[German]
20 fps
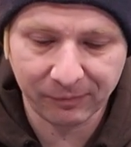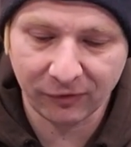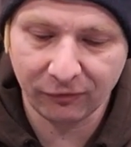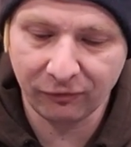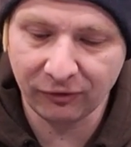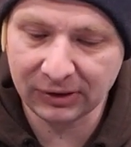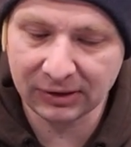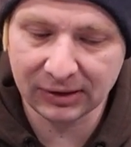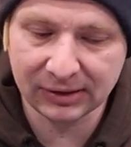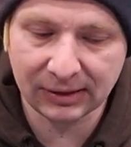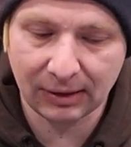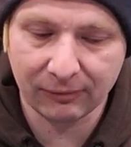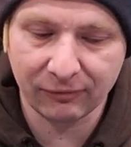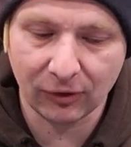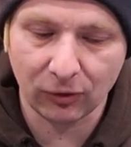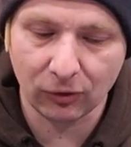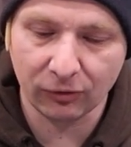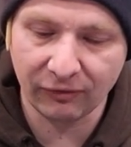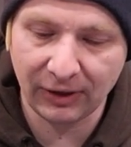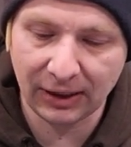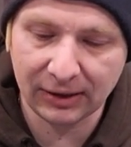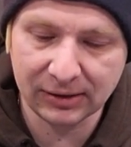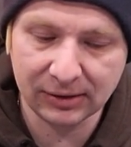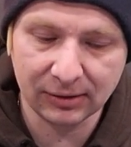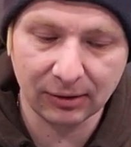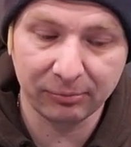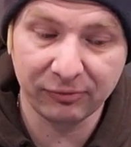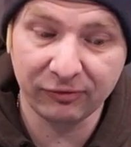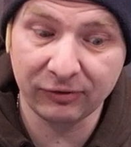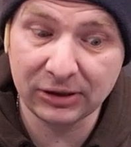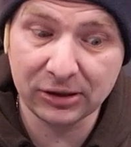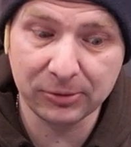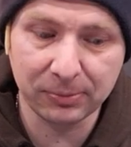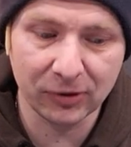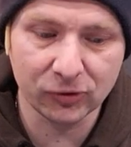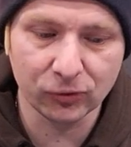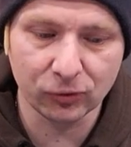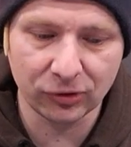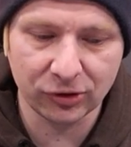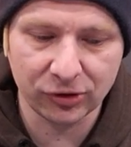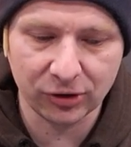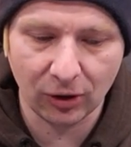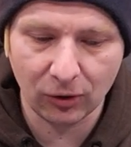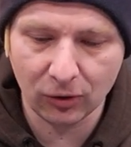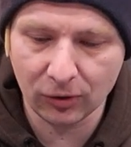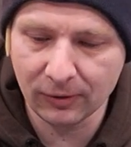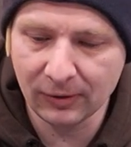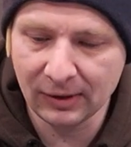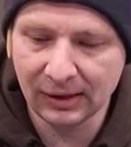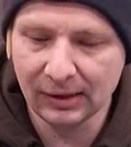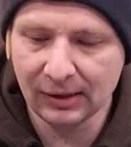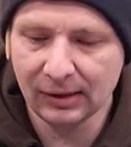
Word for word: finden das einfach auch wertiger, finde ich persönlich auch.